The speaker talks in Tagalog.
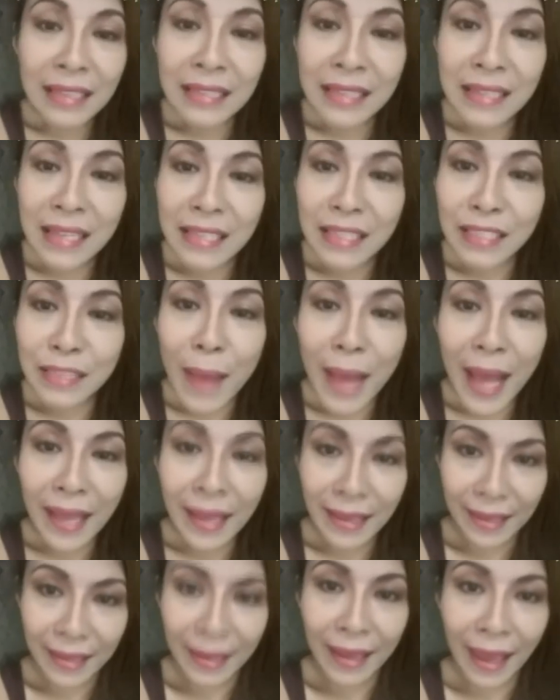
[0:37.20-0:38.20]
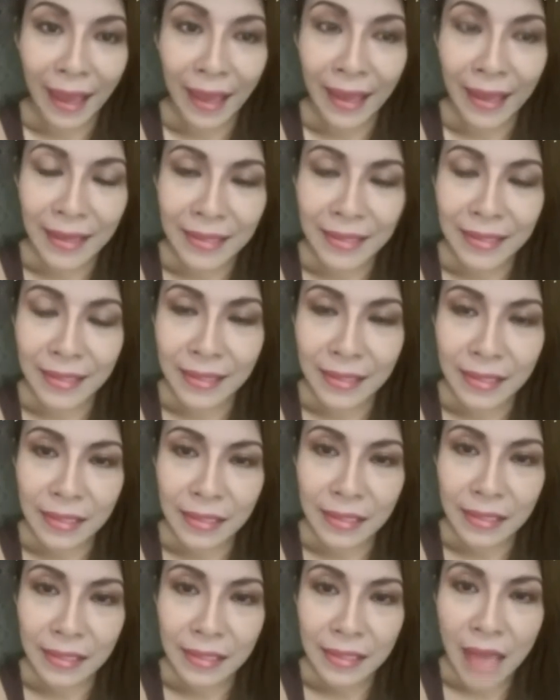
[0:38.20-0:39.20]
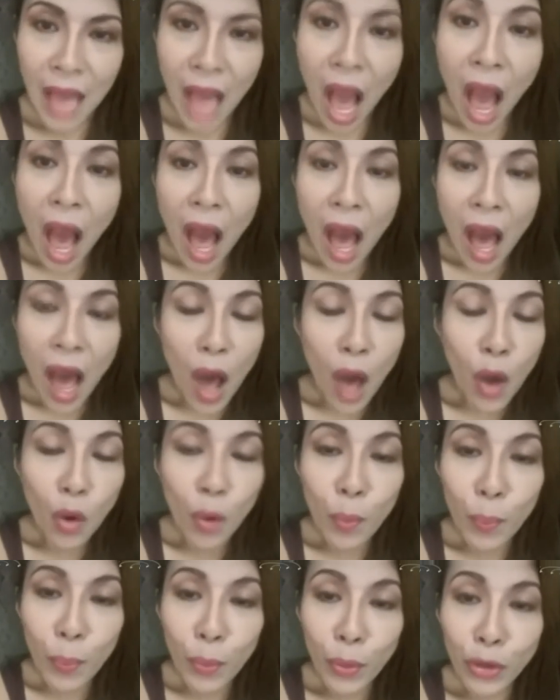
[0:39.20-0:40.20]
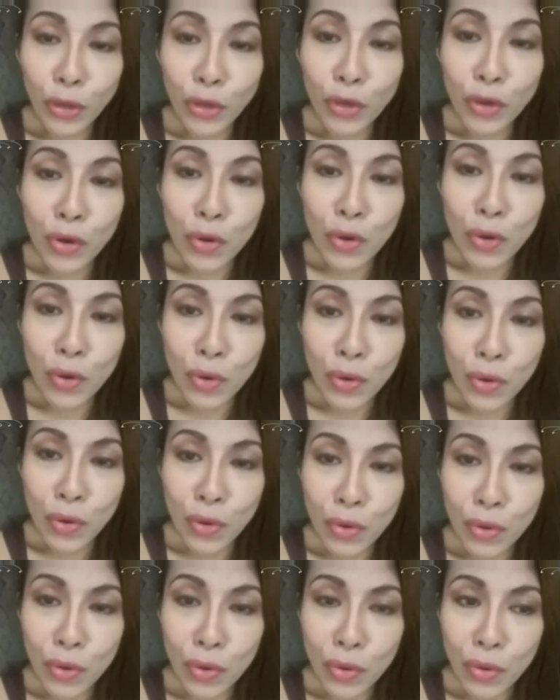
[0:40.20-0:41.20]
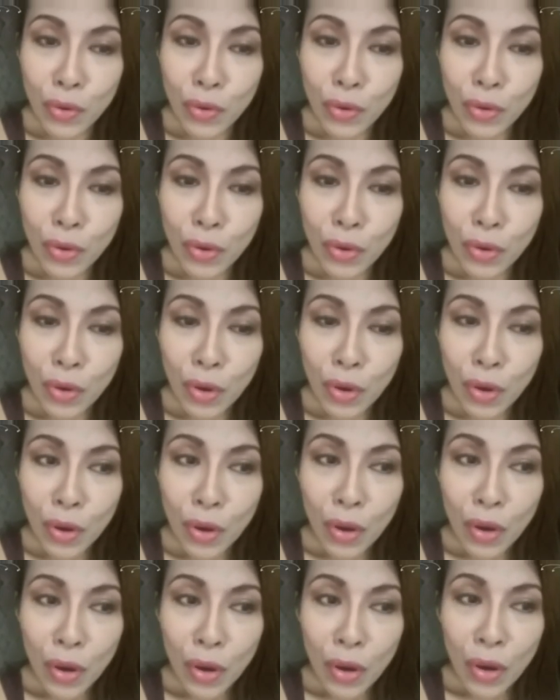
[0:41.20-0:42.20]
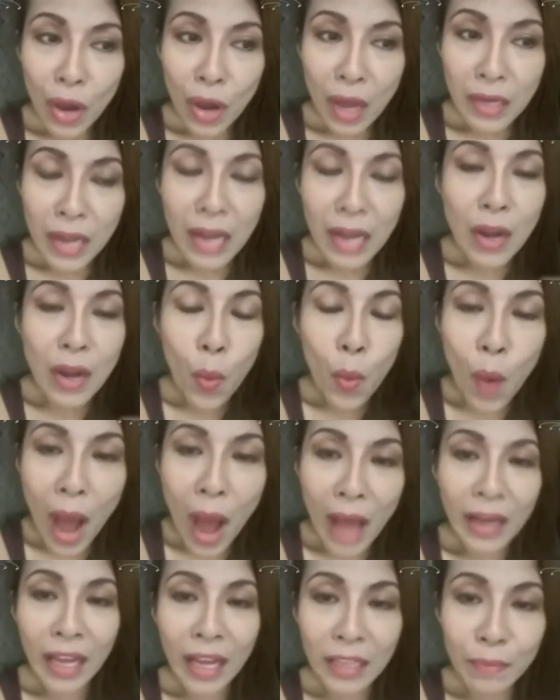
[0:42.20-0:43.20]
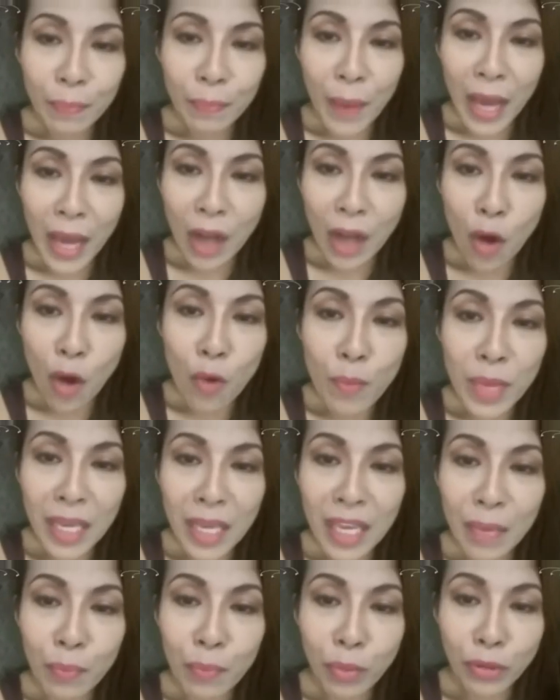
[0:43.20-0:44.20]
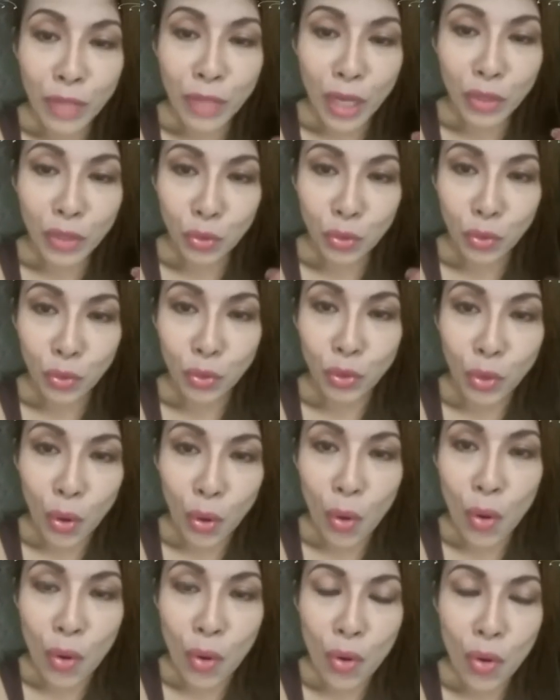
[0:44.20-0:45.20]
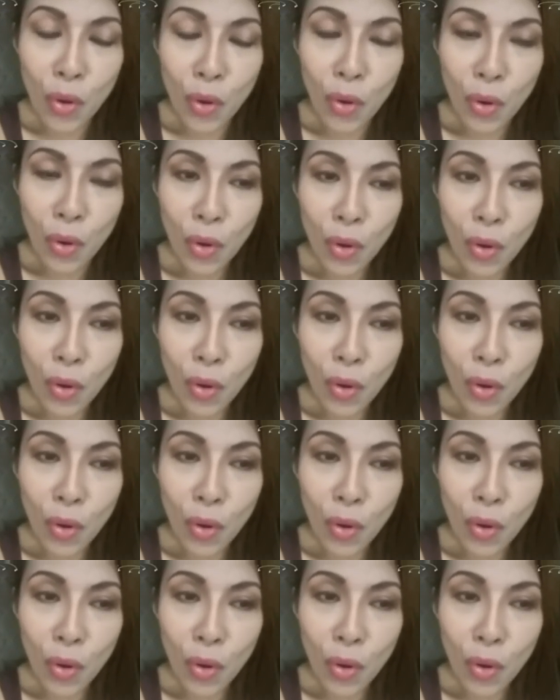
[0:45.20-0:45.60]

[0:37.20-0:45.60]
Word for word: this is my case. Ako po yung nanawagan para humingi po ng tulong.